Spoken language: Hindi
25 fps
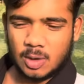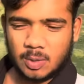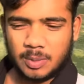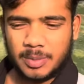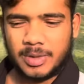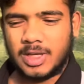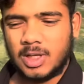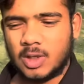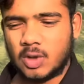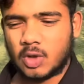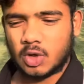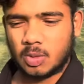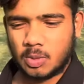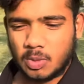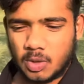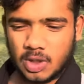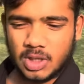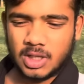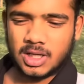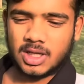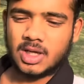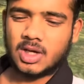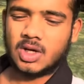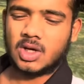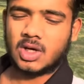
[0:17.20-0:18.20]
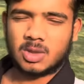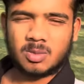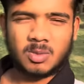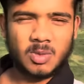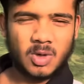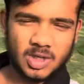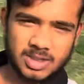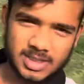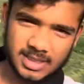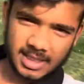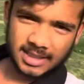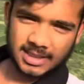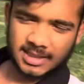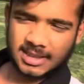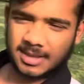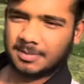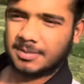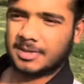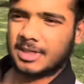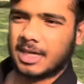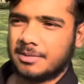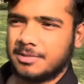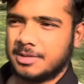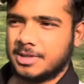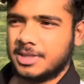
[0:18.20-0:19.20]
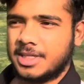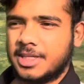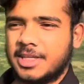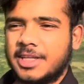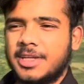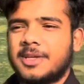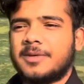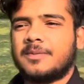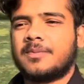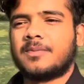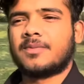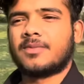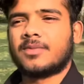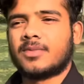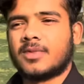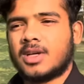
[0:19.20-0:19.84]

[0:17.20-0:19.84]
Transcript: वो मिलने को बोल रही है और बहुत सारी धमकियाँ भी दे रही है